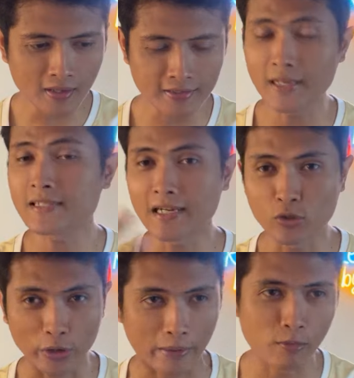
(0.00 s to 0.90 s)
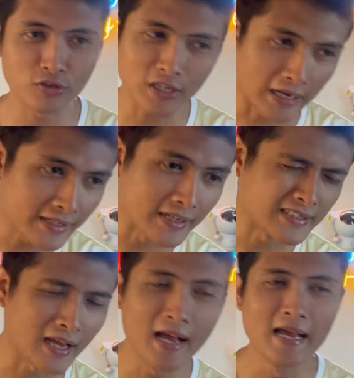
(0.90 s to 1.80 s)
ya sangat Doraemon sekali guys
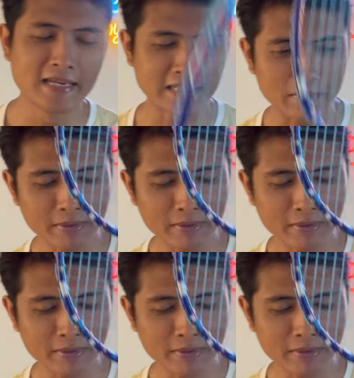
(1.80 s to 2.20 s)
ya. Yang